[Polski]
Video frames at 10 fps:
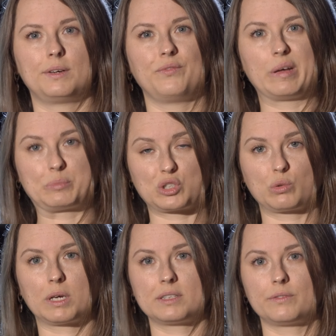na
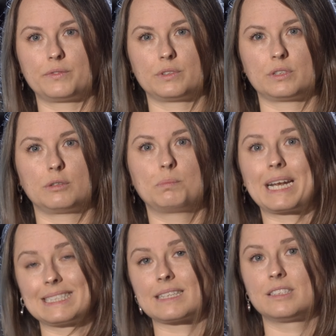przykład w pracach